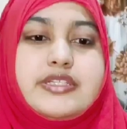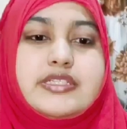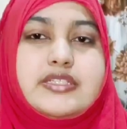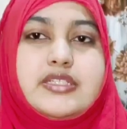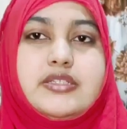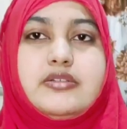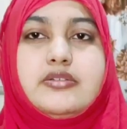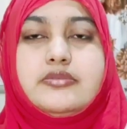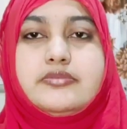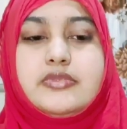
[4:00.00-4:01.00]
छोटी सी
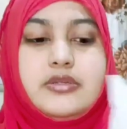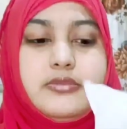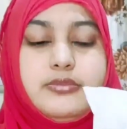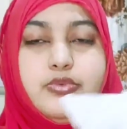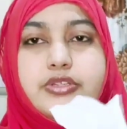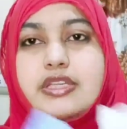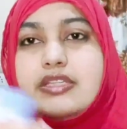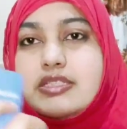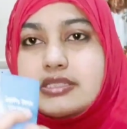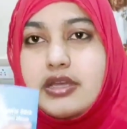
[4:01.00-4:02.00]

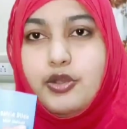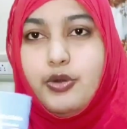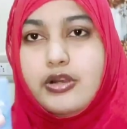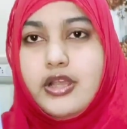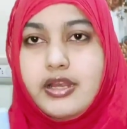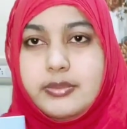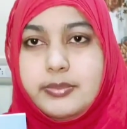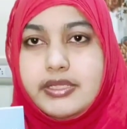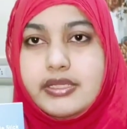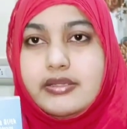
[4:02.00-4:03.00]
बुके जैसा है और
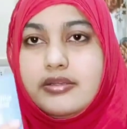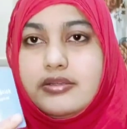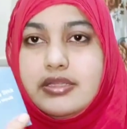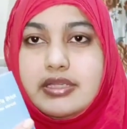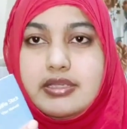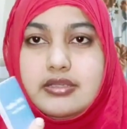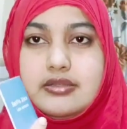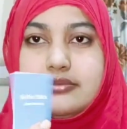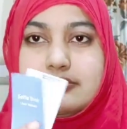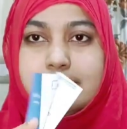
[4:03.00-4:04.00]
कार्ड भी है
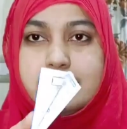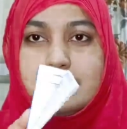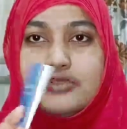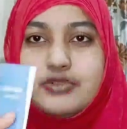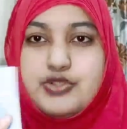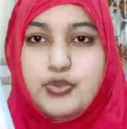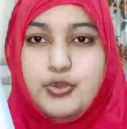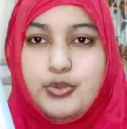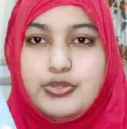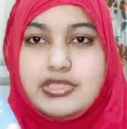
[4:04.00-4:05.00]
देखिए
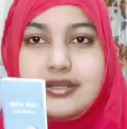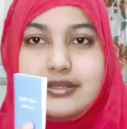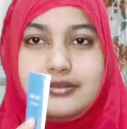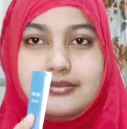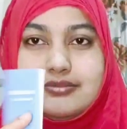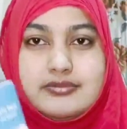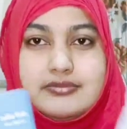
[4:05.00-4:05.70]
छोटू सा है